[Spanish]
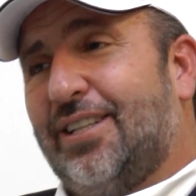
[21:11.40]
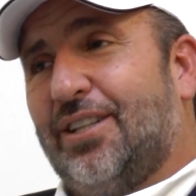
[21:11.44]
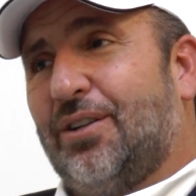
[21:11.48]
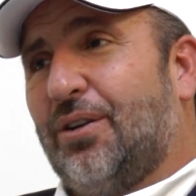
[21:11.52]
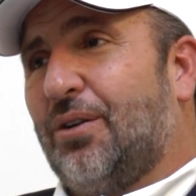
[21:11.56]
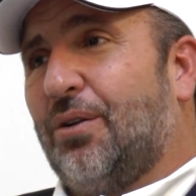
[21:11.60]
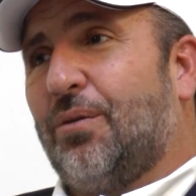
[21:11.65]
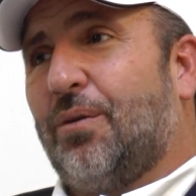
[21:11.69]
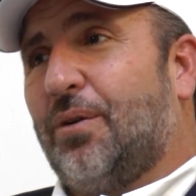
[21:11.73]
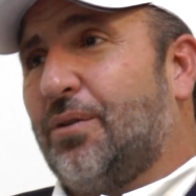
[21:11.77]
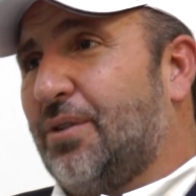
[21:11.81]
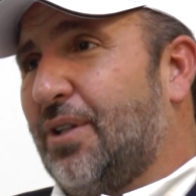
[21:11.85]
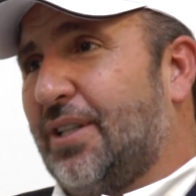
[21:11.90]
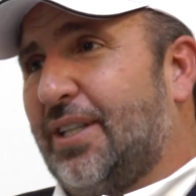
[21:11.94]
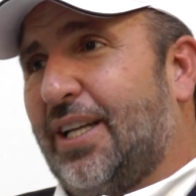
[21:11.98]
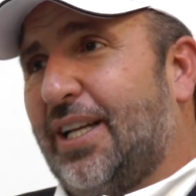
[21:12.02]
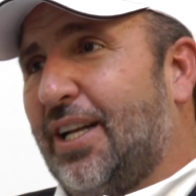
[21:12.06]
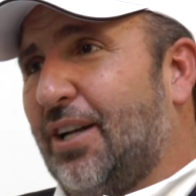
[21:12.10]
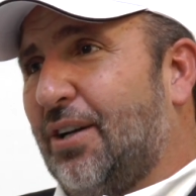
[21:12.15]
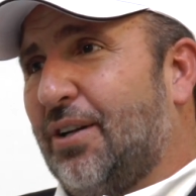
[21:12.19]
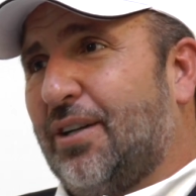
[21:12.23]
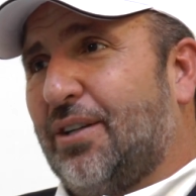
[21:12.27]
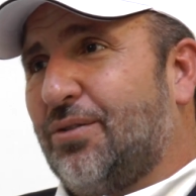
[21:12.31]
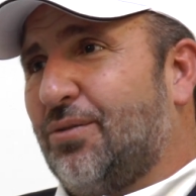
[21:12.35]
Si no, no vamos a
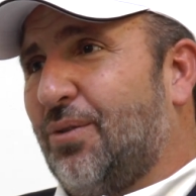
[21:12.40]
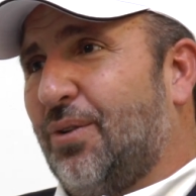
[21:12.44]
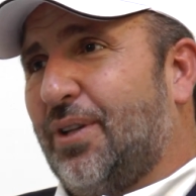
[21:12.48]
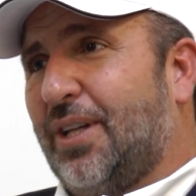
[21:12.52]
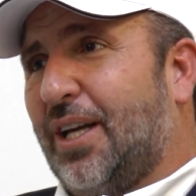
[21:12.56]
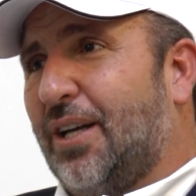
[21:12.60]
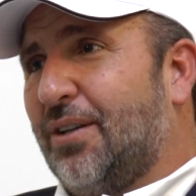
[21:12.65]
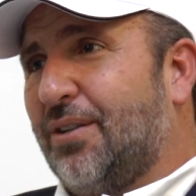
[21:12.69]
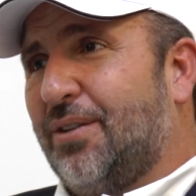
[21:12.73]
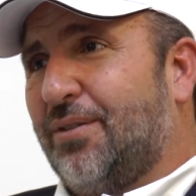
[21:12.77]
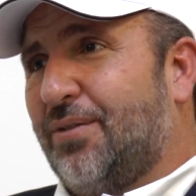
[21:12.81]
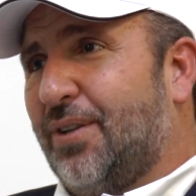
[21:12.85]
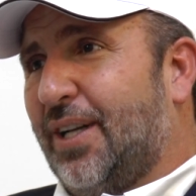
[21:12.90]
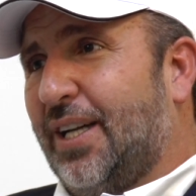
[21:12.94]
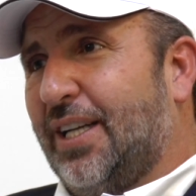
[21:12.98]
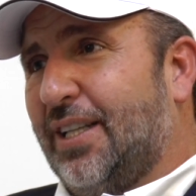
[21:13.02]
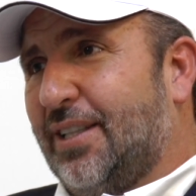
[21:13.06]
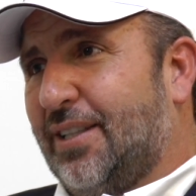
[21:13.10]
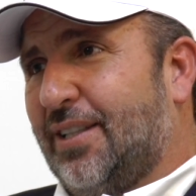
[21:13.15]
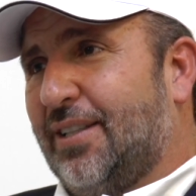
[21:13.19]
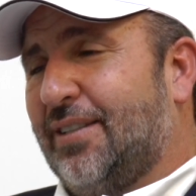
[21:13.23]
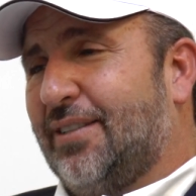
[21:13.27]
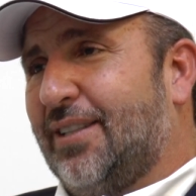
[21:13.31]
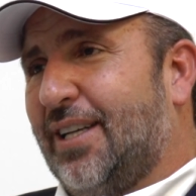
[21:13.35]
tener resultados
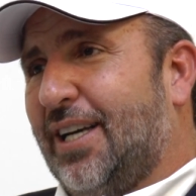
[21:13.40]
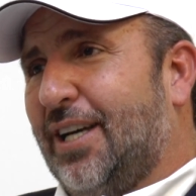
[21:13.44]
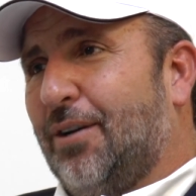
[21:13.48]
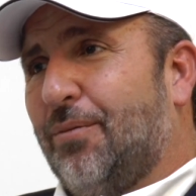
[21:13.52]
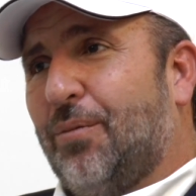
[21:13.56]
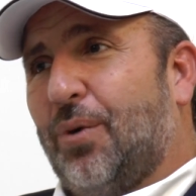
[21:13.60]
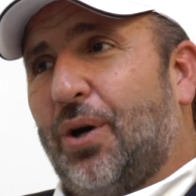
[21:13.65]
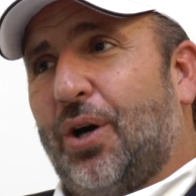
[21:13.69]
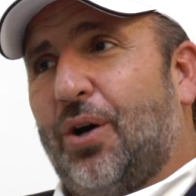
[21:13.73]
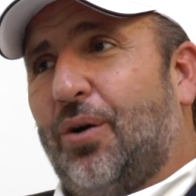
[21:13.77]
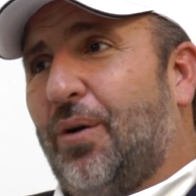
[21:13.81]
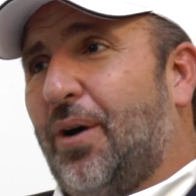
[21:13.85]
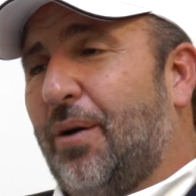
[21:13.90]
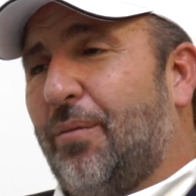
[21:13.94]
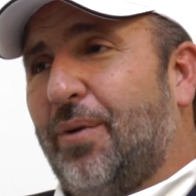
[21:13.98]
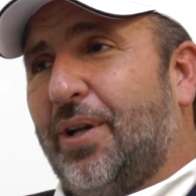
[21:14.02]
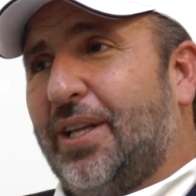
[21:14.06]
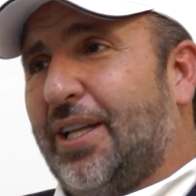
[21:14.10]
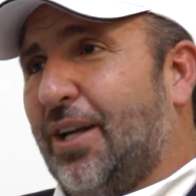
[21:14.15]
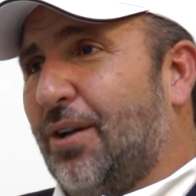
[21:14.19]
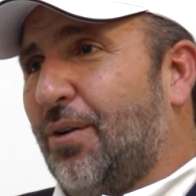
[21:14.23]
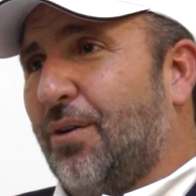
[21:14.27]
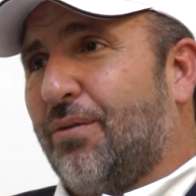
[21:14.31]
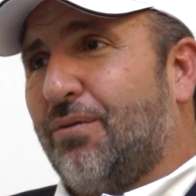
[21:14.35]
diferentes, porque
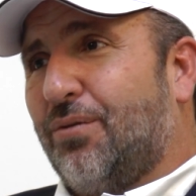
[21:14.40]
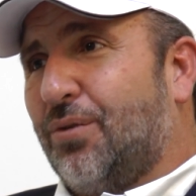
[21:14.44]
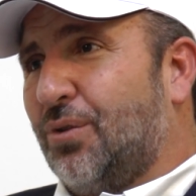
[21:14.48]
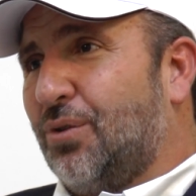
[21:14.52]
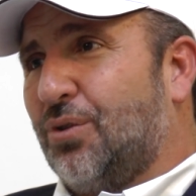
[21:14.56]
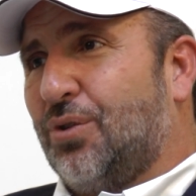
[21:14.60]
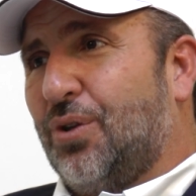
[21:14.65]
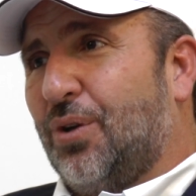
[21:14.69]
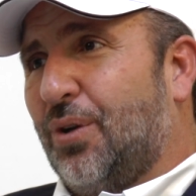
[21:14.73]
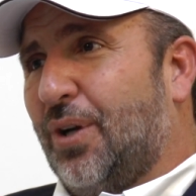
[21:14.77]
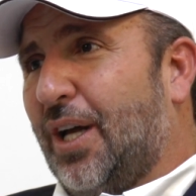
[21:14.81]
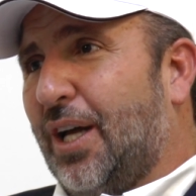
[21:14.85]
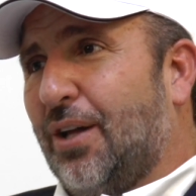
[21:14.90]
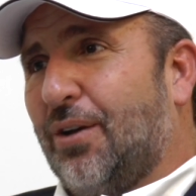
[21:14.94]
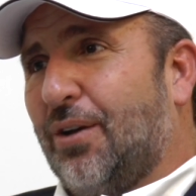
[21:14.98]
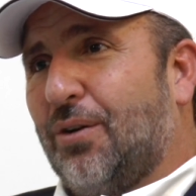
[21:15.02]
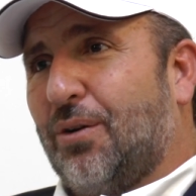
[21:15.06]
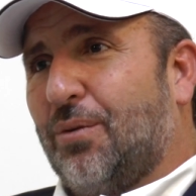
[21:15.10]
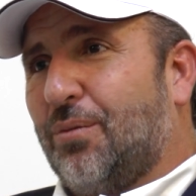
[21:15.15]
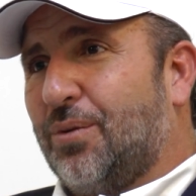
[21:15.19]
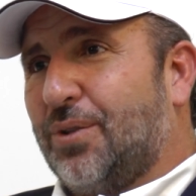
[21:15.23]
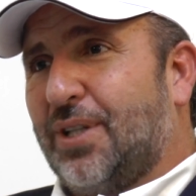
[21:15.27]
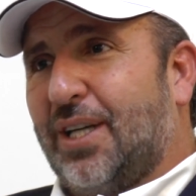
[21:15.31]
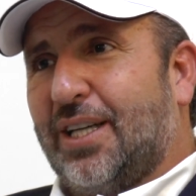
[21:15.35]
obviamente no han
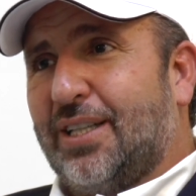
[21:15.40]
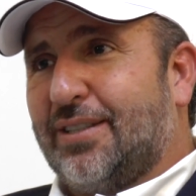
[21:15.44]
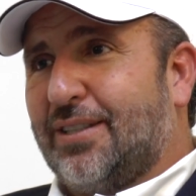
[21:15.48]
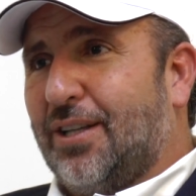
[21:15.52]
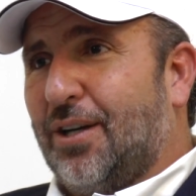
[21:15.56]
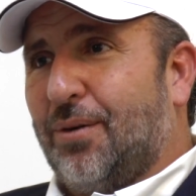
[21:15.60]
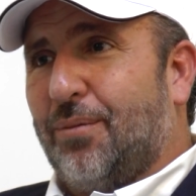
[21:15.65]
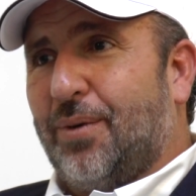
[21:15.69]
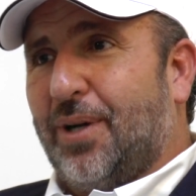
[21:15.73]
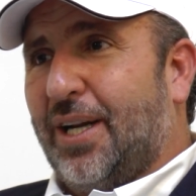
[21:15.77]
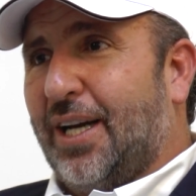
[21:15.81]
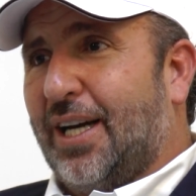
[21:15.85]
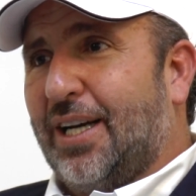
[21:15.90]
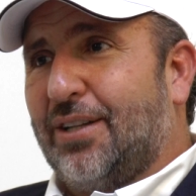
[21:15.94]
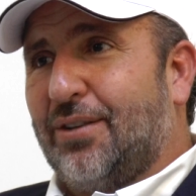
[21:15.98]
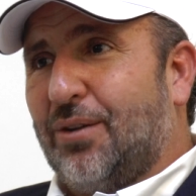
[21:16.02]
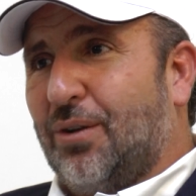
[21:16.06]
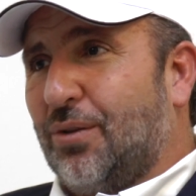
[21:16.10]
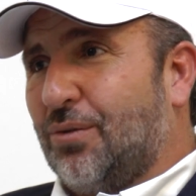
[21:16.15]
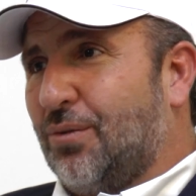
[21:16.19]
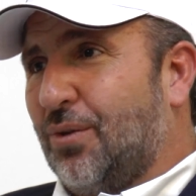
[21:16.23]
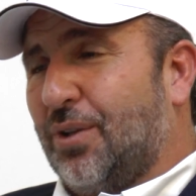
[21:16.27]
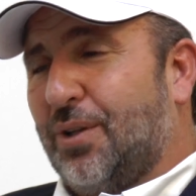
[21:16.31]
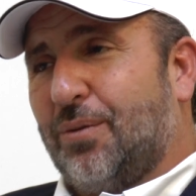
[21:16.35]
funcionado como se han estado
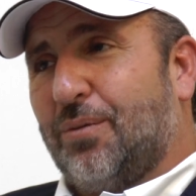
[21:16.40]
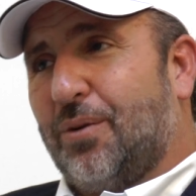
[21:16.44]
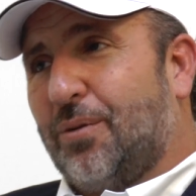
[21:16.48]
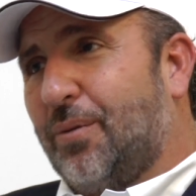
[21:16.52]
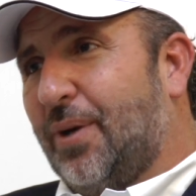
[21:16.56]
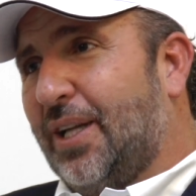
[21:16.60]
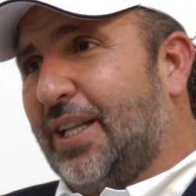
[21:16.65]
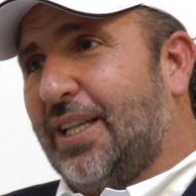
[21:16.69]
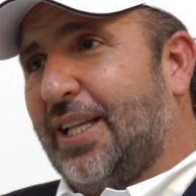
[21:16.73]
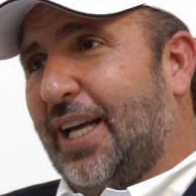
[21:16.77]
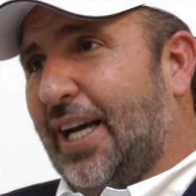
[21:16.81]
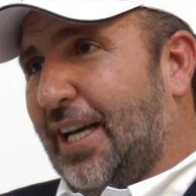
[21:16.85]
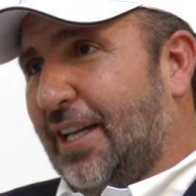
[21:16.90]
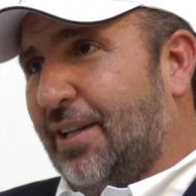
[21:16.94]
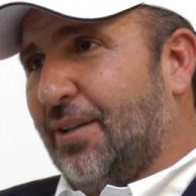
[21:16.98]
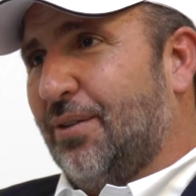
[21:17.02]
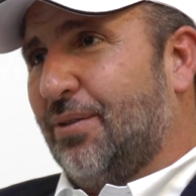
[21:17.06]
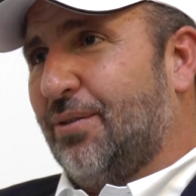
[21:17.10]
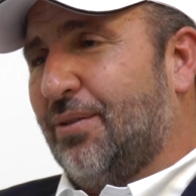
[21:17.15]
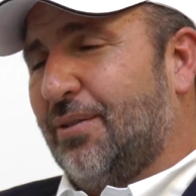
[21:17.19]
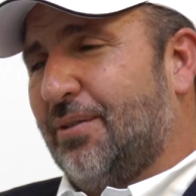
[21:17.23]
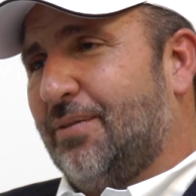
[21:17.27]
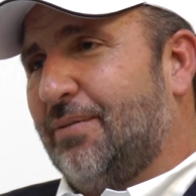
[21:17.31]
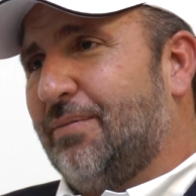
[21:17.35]
manejando en los últimos 20
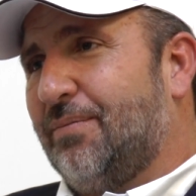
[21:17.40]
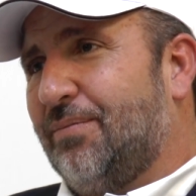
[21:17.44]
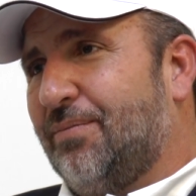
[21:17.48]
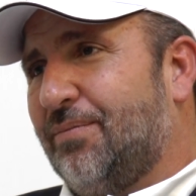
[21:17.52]
años.